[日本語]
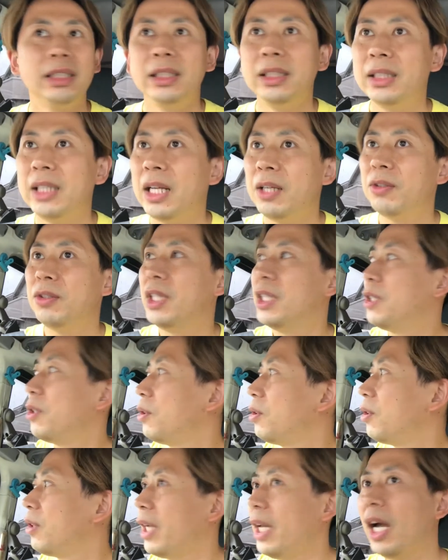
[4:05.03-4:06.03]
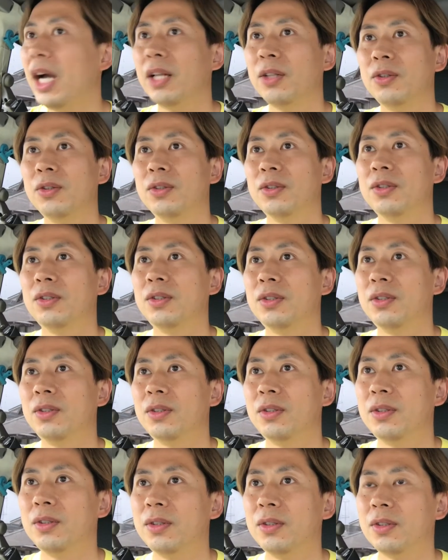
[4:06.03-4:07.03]
なのでちょっとねあ
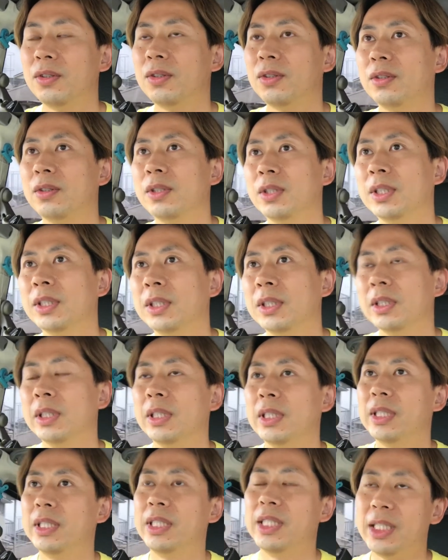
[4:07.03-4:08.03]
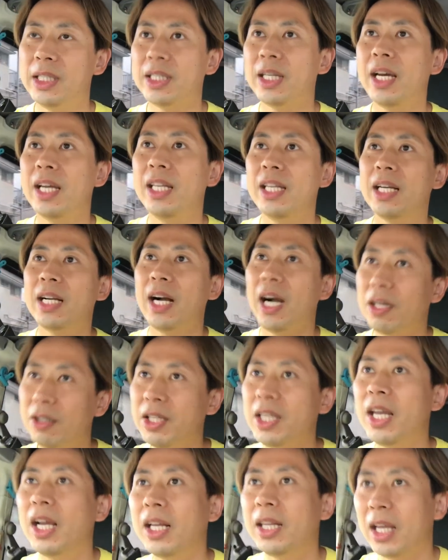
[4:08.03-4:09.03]
のー、実際に確
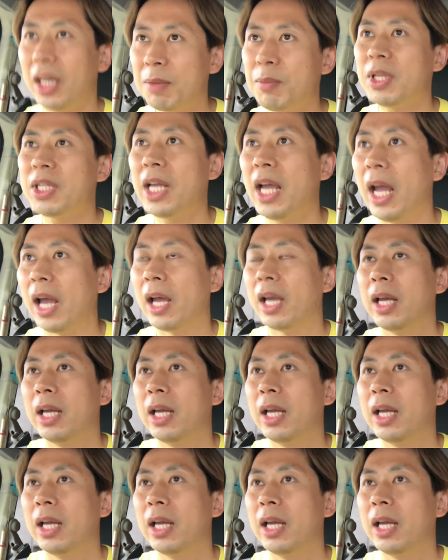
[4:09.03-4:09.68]
認ができません